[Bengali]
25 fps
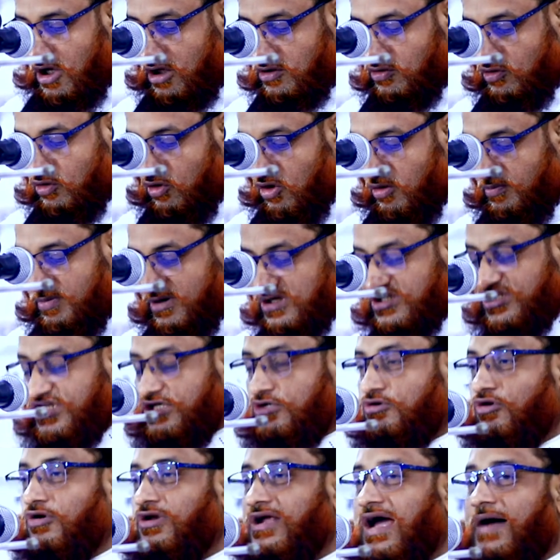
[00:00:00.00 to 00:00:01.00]
যত বেশি
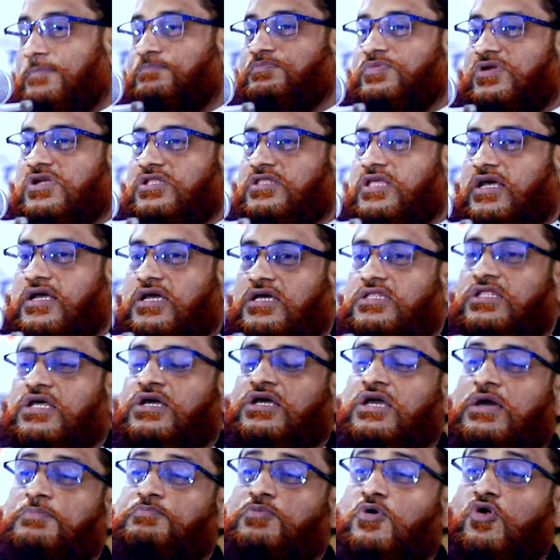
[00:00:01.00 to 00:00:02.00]
করে আপনি দেখে
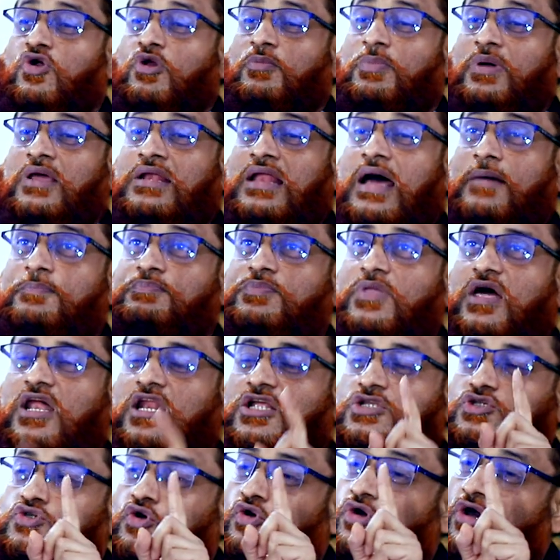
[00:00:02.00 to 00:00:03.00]
দেখে পড়বেন আপনার
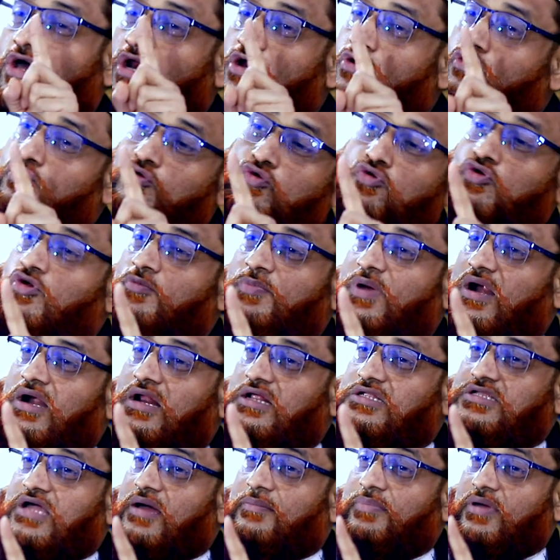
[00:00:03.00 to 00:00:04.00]
চোখের নূর
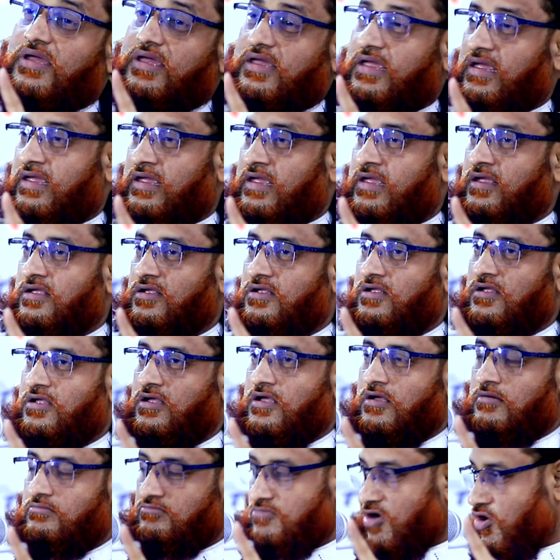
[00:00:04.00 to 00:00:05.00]
বেড়ে যাবে
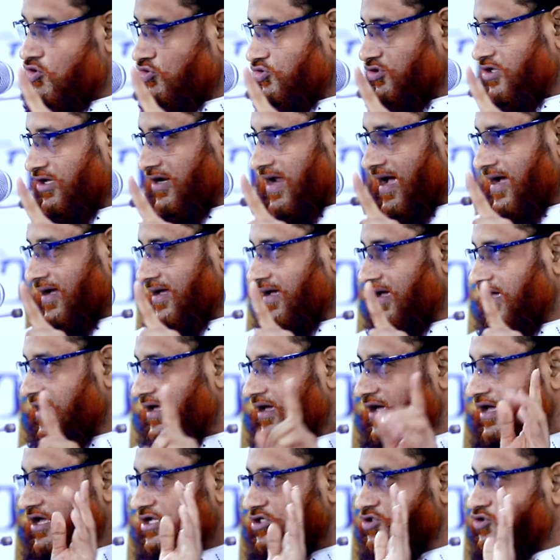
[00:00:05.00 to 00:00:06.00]
মৌতের আগে
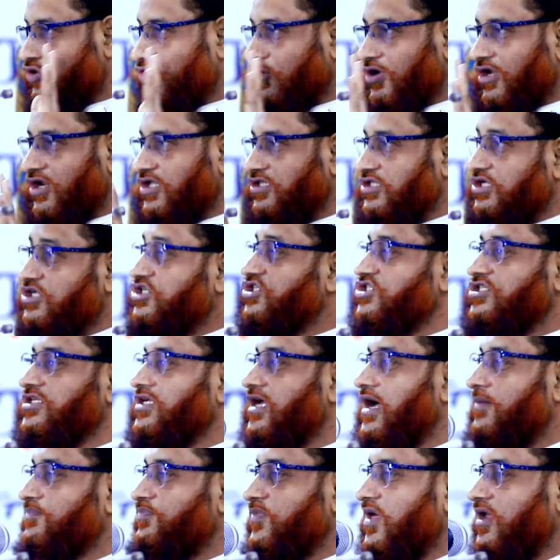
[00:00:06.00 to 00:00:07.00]
এই চোখের দৃষ্টি
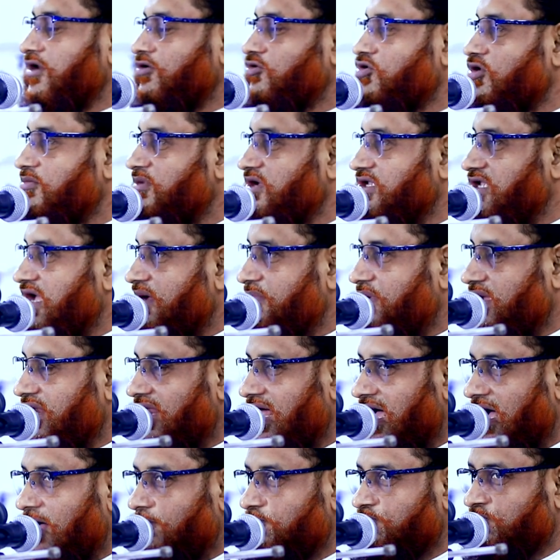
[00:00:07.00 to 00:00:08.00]
আপনার কমে যাবে
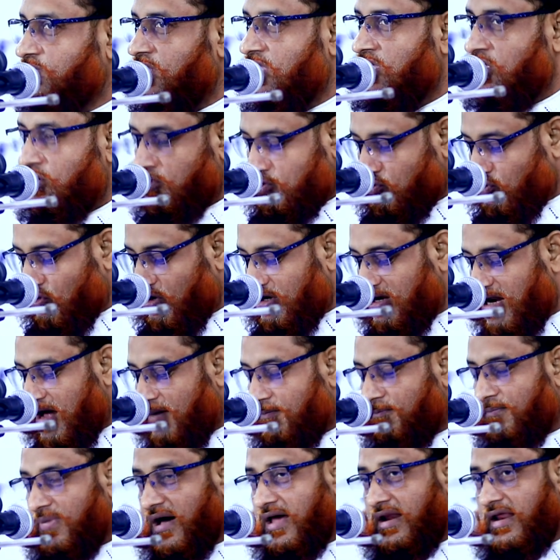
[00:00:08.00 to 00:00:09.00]
না দুই
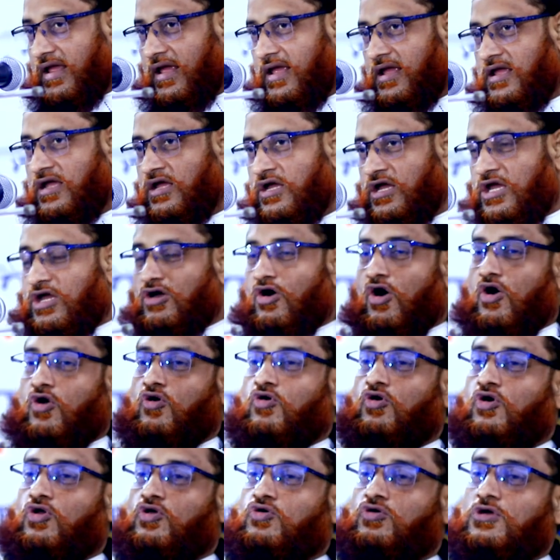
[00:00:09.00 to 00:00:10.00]
নাম্বারে এই
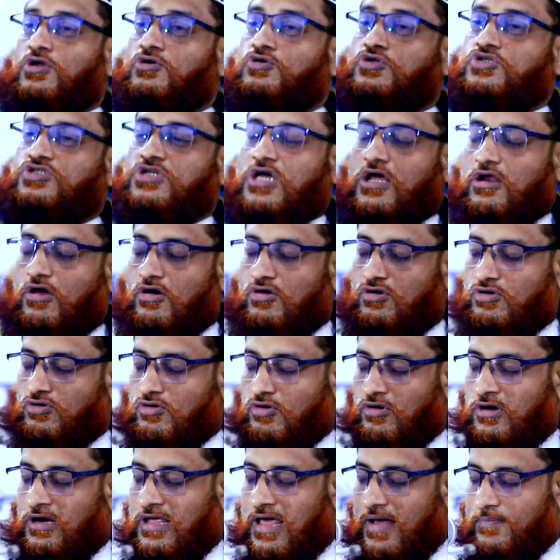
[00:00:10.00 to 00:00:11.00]
অক্ষরগুলি উচ্চারণ
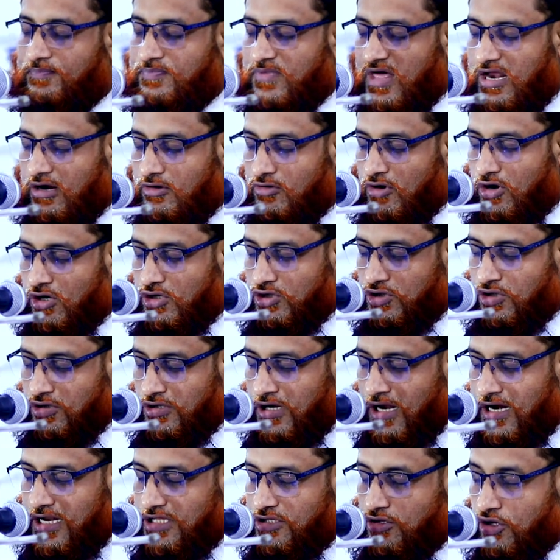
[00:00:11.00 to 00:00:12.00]
করলে আপনার
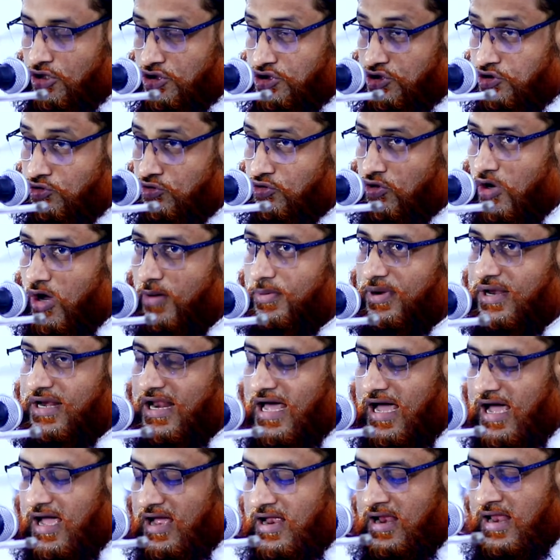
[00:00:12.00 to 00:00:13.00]
কণ্ঠনালীতে অসুখ হবে
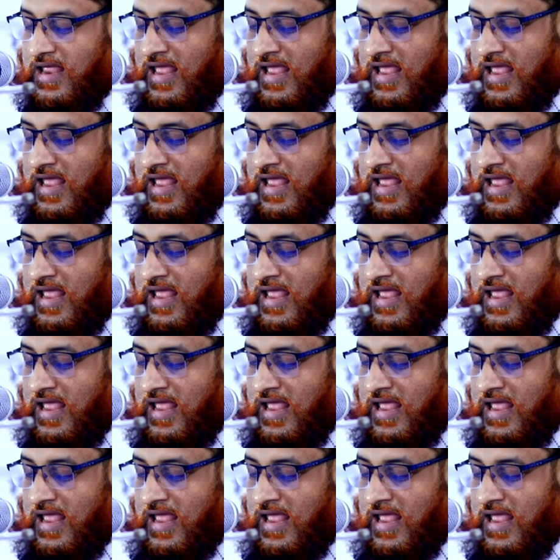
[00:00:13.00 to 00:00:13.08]
না